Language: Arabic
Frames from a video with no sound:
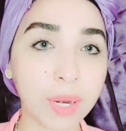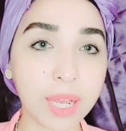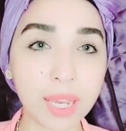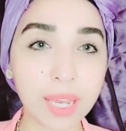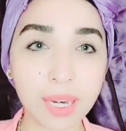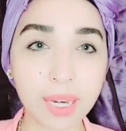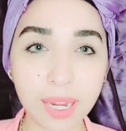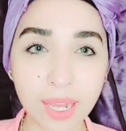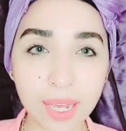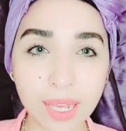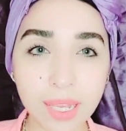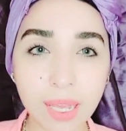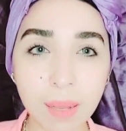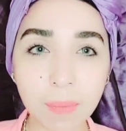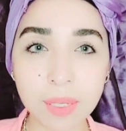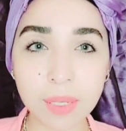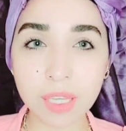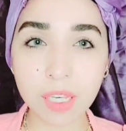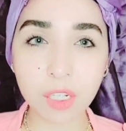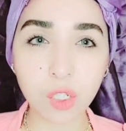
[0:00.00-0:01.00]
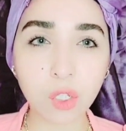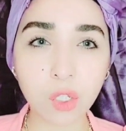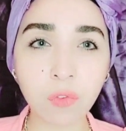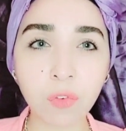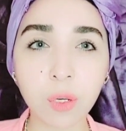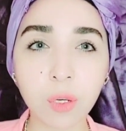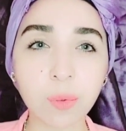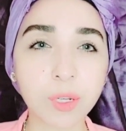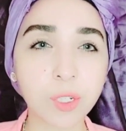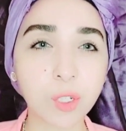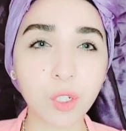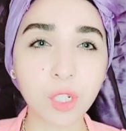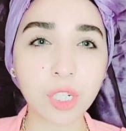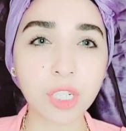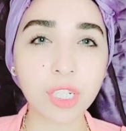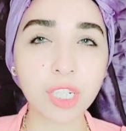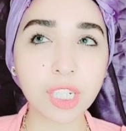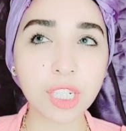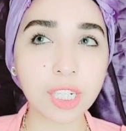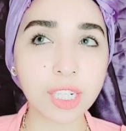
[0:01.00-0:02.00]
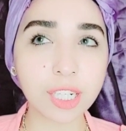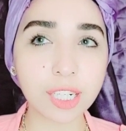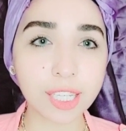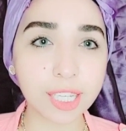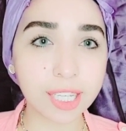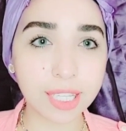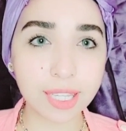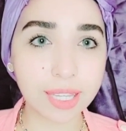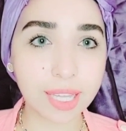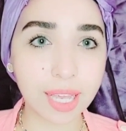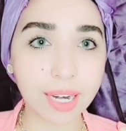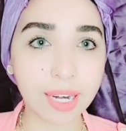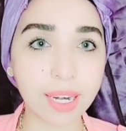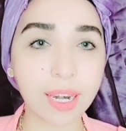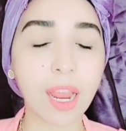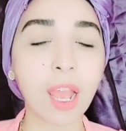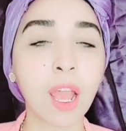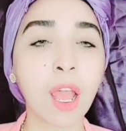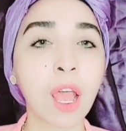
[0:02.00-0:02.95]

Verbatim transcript: لكن هي بتنشف لي بشرتي جدا